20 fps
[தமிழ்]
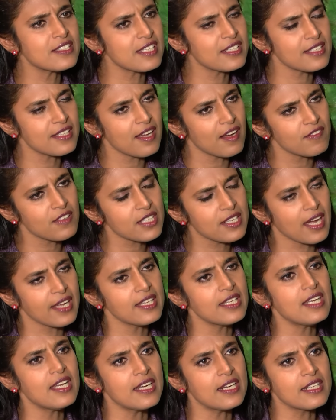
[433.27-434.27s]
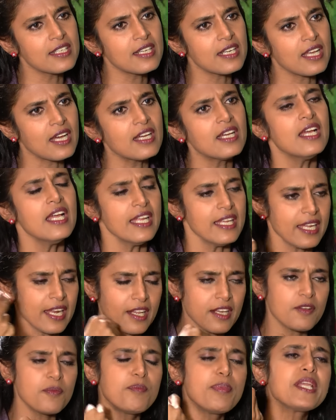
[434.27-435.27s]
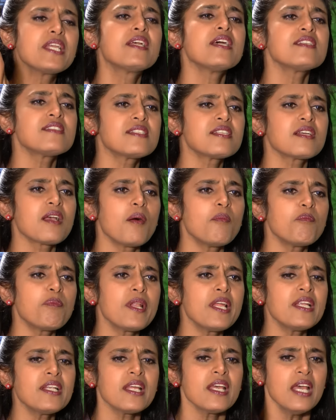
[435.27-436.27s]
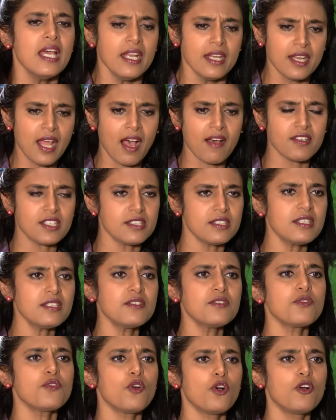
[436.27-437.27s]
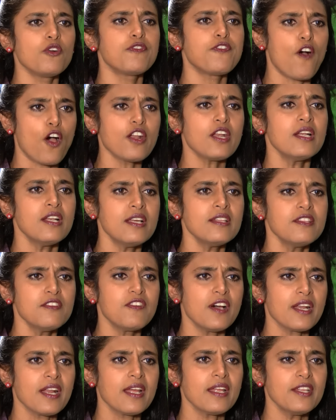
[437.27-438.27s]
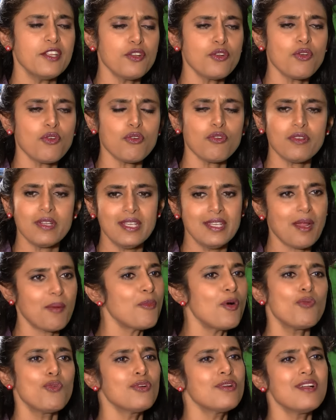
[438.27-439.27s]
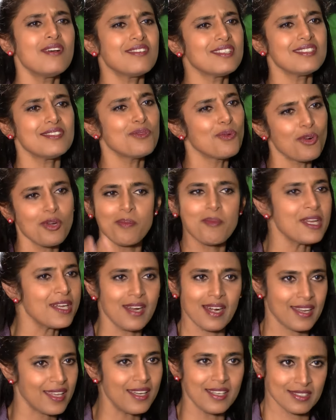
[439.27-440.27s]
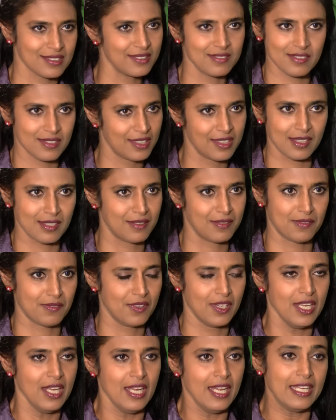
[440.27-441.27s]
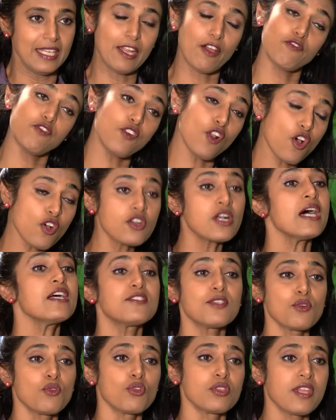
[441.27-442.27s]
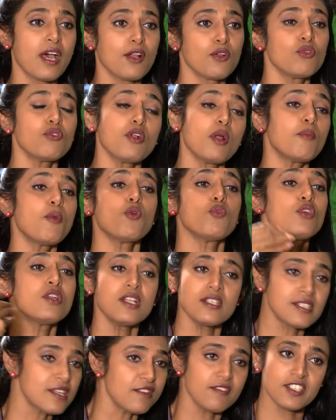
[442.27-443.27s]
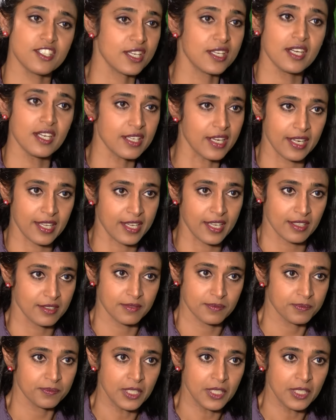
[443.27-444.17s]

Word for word: அஜெண்டாவை கையில எடுக்கல எனக்கு பிக்கெஸ்ட் கம்ப்ளைண்ட் நான் வந்து ஃபாரின்ல இருந்து வரேன் யூ நோ நம்ம ஊர்ல வந்து ஒண்ணுமே கிடையாது எவ்வளவு காசு கொடுத்தாலும் நம்ம ஊர்ல சில விஷயங்கள் கிடைக்காது